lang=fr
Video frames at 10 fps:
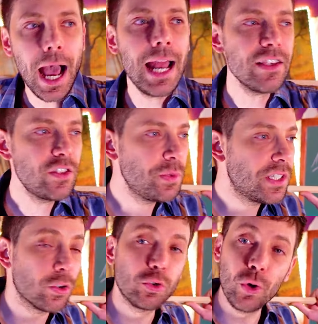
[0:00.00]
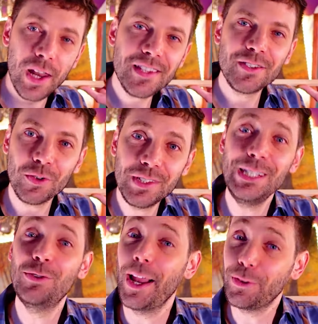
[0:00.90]
À la suite de
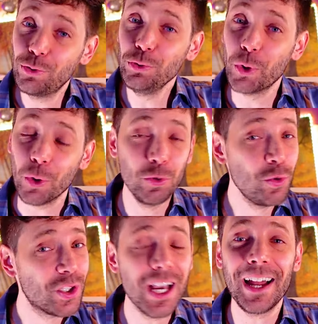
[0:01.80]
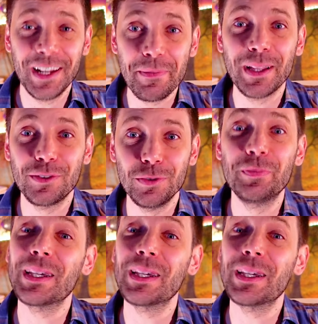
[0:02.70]
l'incendie de la tour où Charles est maintenu